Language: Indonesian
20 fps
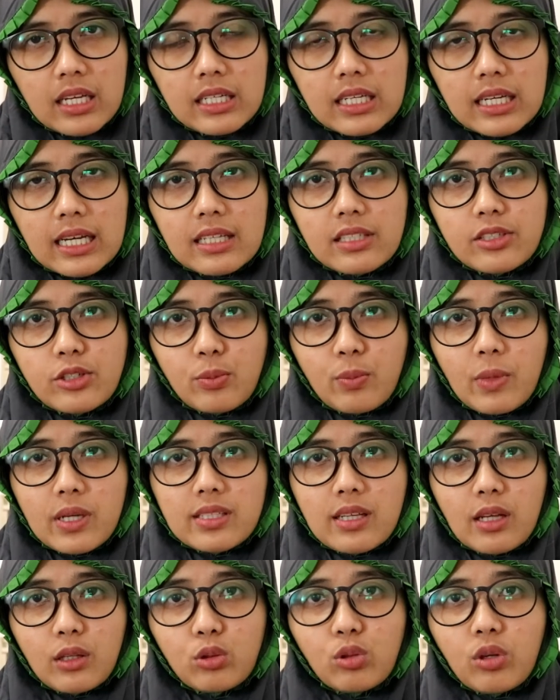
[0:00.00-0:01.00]
dengan cuma
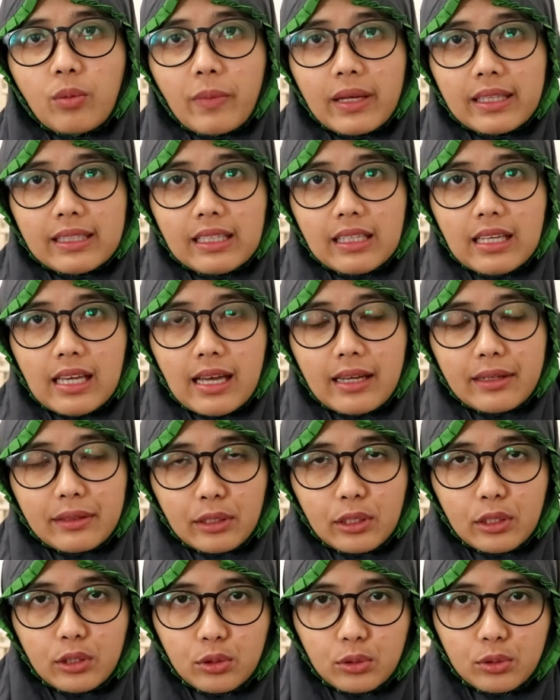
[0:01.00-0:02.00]
satu
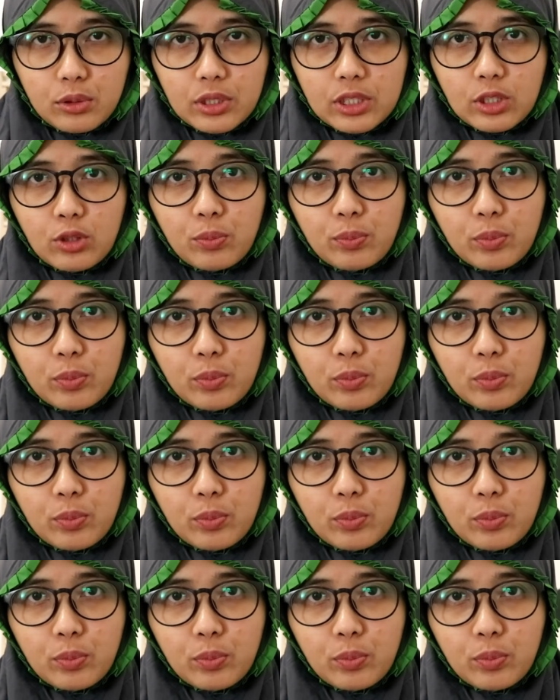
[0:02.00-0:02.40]
kematian gitu itu